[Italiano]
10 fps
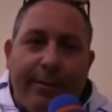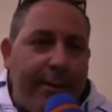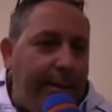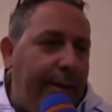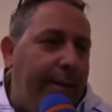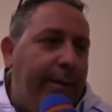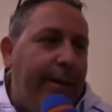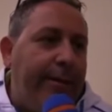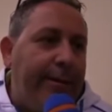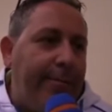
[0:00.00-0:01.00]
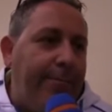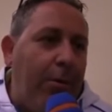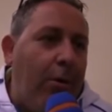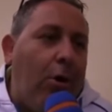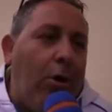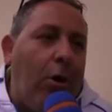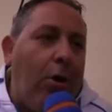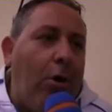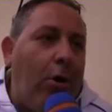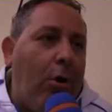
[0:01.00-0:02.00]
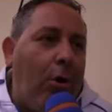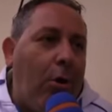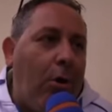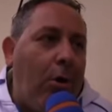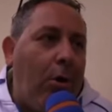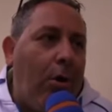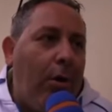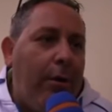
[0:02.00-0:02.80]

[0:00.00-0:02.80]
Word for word: quindi il tempo,